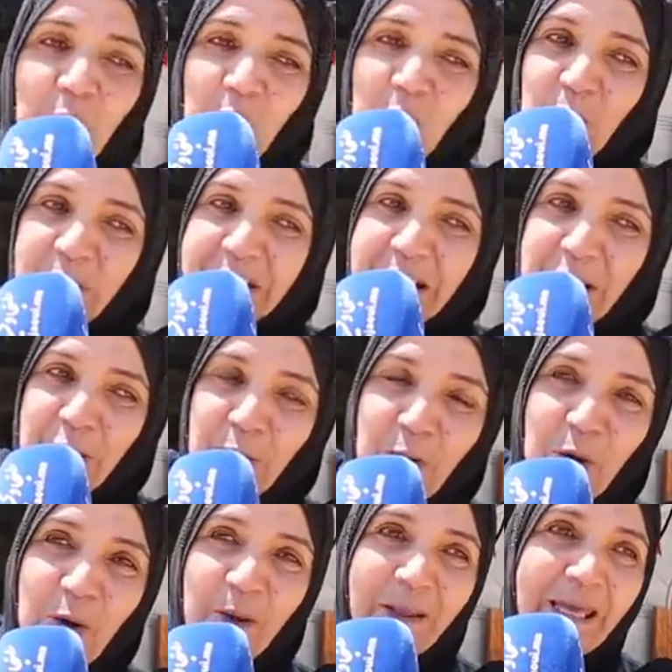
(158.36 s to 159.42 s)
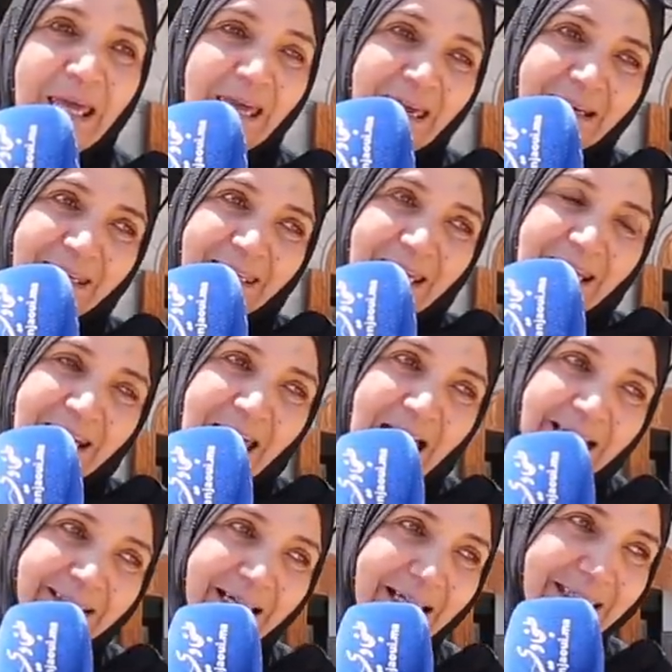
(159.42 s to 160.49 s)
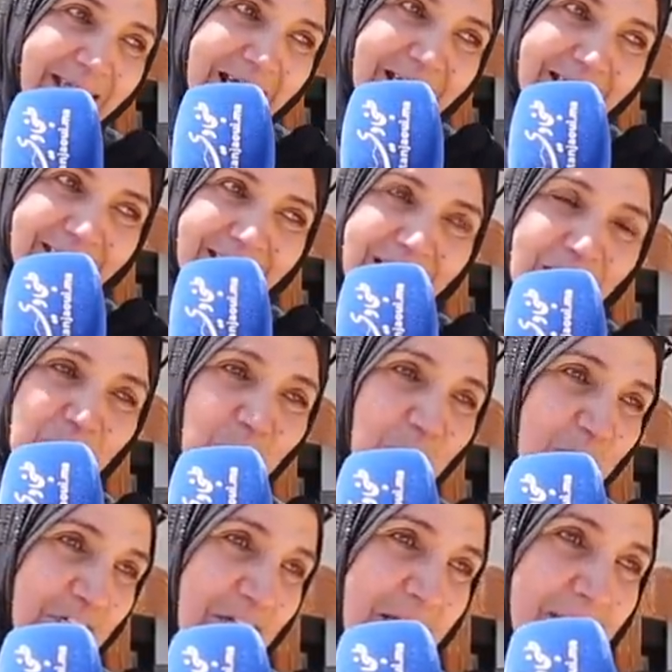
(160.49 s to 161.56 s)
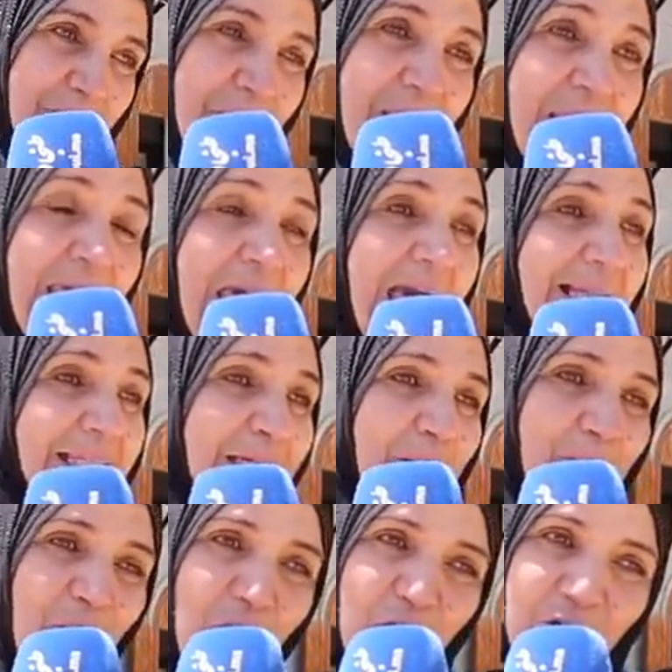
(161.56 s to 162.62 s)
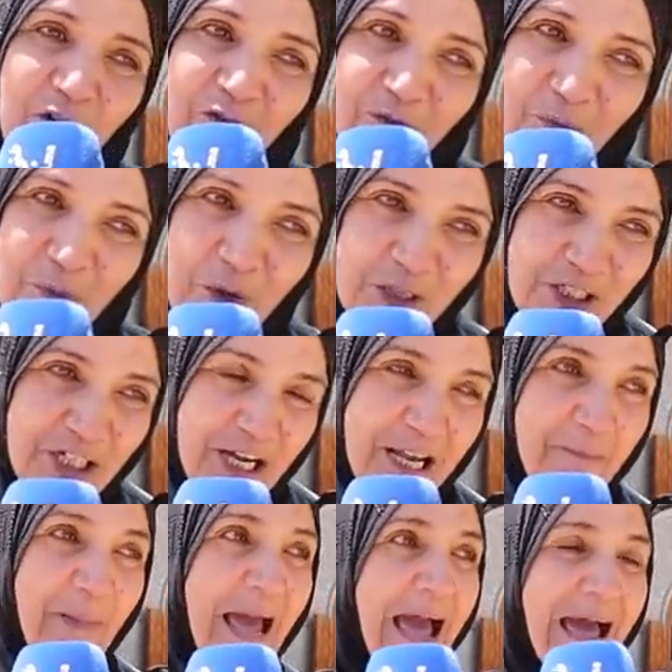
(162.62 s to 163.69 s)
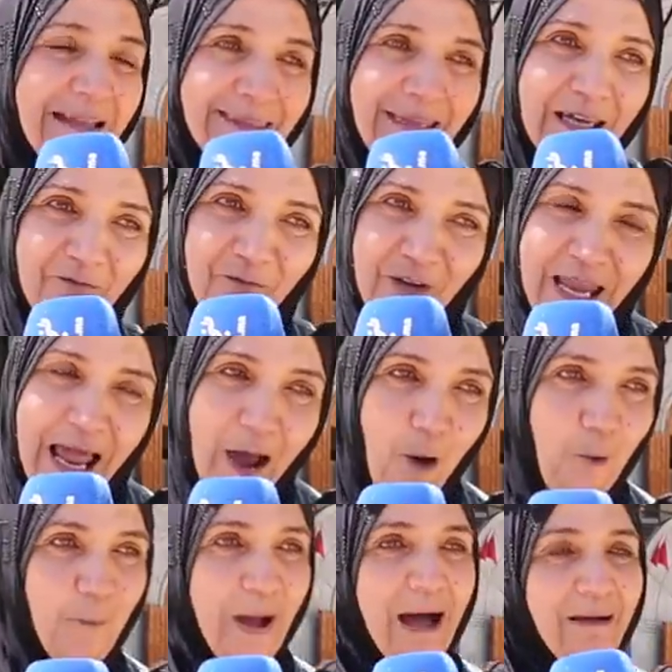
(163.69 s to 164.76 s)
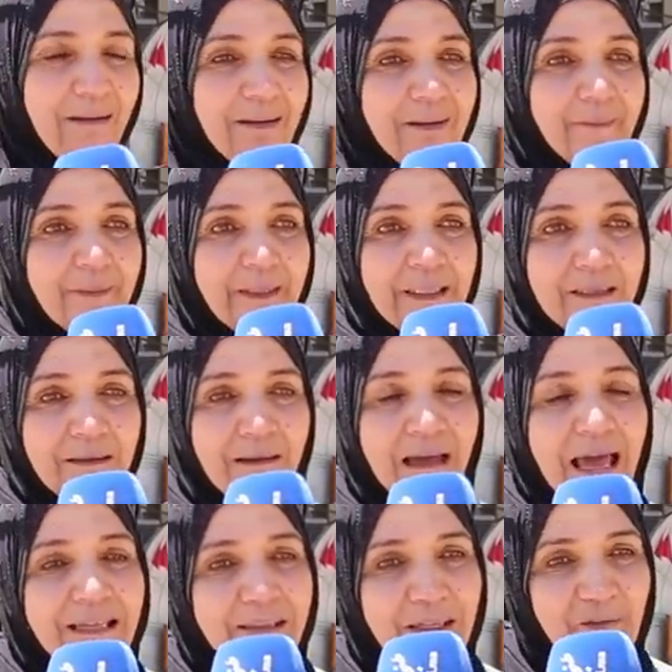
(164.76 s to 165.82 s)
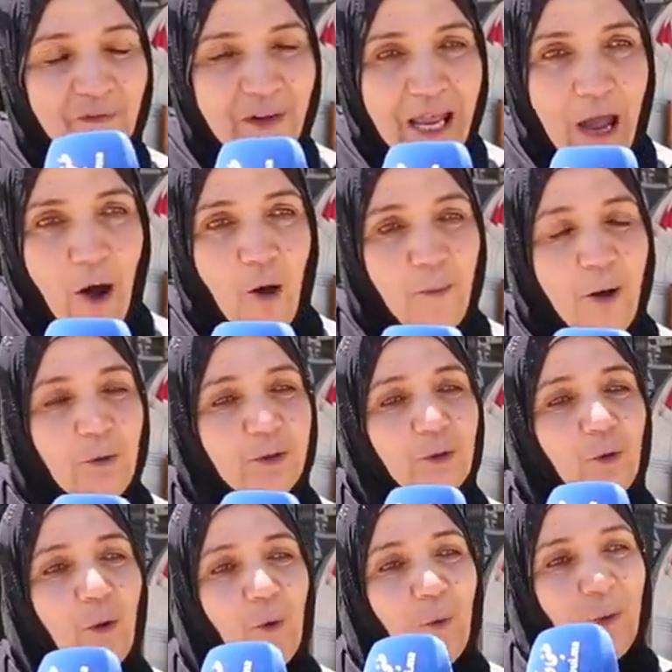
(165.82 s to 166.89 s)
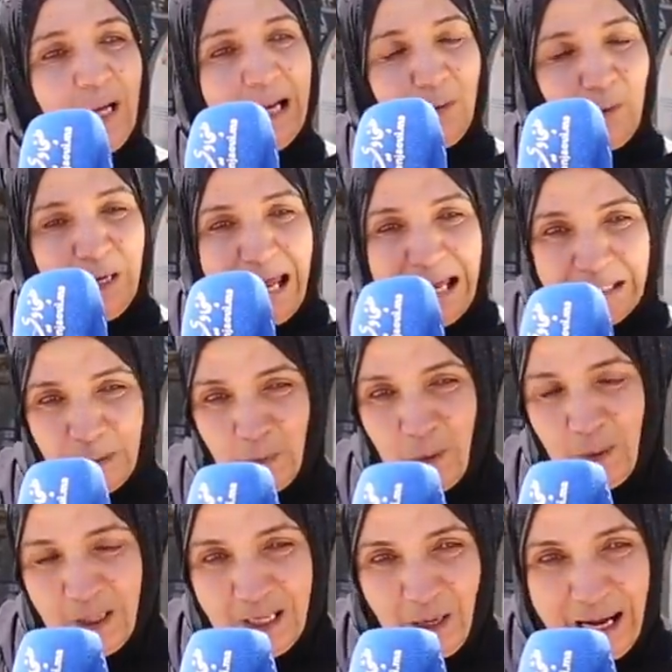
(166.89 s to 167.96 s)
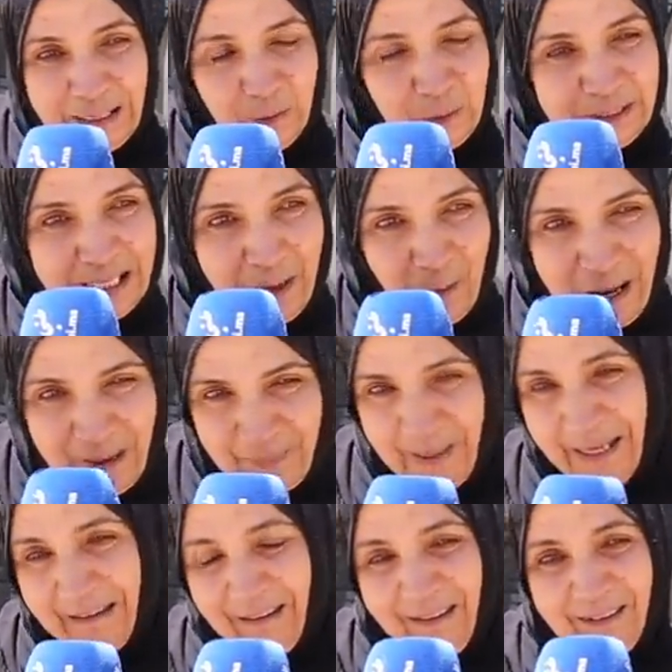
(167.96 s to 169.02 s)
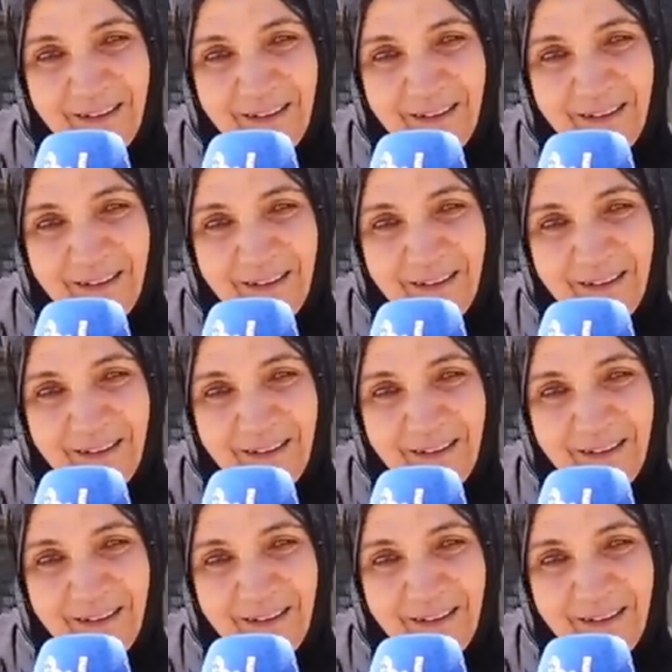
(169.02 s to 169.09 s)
وتيقوا الهضره ديال ديال المجرم هذاك معروف مجرم خطير في الحومه خطير في الحومه وعنده عنده سوابق